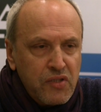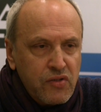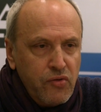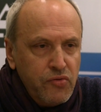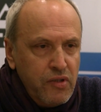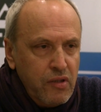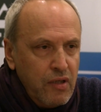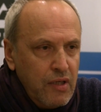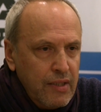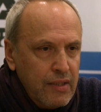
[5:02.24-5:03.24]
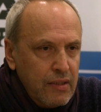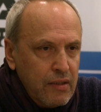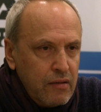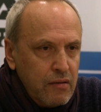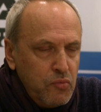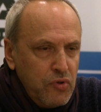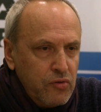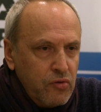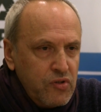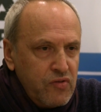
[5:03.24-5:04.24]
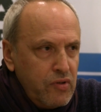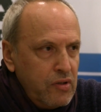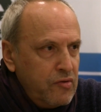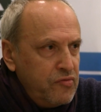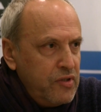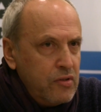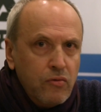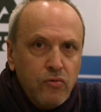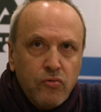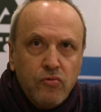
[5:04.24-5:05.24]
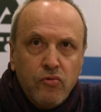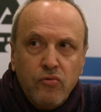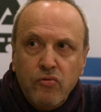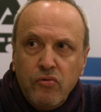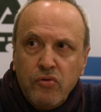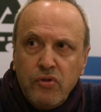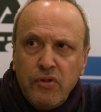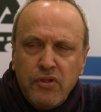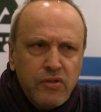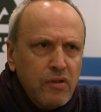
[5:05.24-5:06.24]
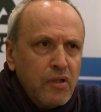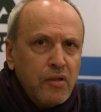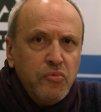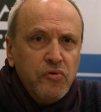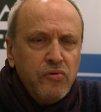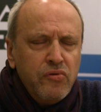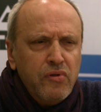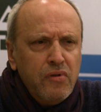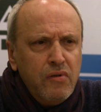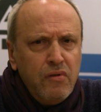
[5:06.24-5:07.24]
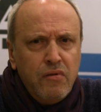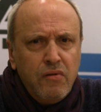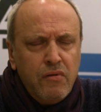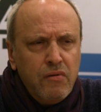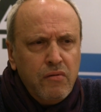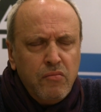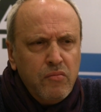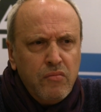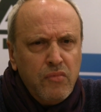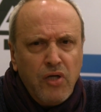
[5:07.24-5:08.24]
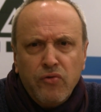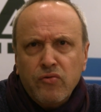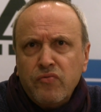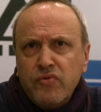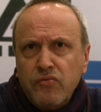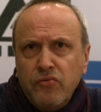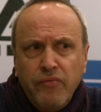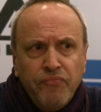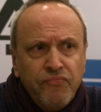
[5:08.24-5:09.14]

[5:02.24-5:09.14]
Масса людей имеет родственников, ездят друг к другу, ездят на работу, и миллион тут всего.